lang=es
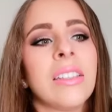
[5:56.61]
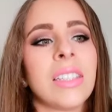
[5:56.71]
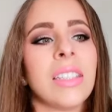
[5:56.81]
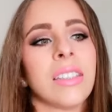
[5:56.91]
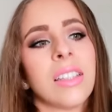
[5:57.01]

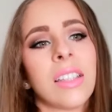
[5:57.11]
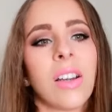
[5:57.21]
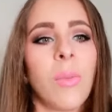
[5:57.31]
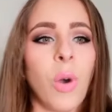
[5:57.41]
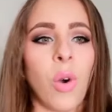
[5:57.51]
sí,
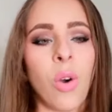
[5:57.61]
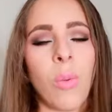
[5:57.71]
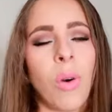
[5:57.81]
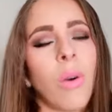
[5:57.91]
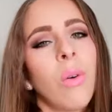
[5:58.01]
sientes como,
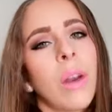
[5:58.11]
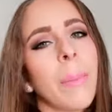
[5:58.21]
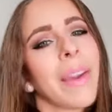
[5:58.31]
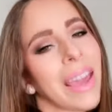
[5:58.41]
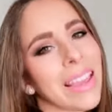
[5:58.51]
como
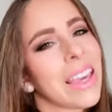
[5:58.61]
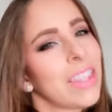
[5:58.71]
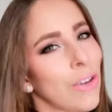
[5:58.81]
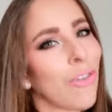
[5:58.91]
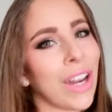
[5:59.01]
una pequeña
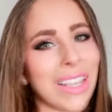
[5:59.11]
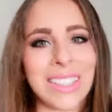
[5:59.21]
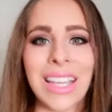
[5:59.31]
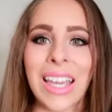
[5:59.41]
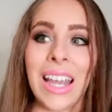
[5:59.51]

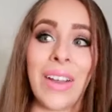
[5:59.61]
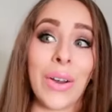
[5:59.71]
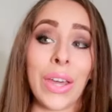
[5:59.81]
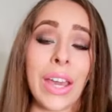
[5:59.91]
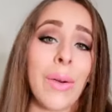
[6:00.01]
diferencia que la
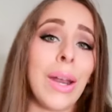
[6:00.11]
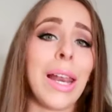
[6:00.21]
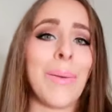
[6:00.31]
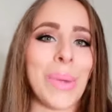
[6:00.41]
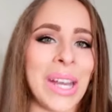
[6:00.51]
verdad es que
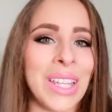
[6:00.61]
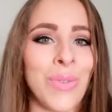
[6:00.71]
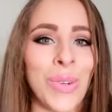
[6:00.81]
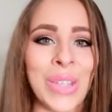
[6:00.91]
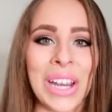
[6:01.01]
vale la pena
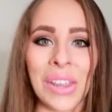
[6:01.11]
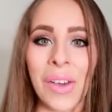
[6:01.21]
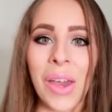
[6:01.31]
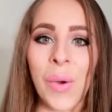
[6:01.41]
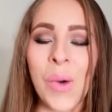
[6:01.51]
disfrutar de
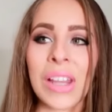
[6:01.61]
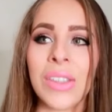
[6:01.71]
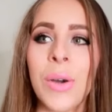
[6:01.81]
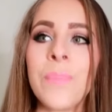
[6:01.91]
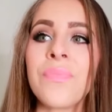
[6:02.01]
vez en
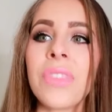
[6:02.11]
cuando.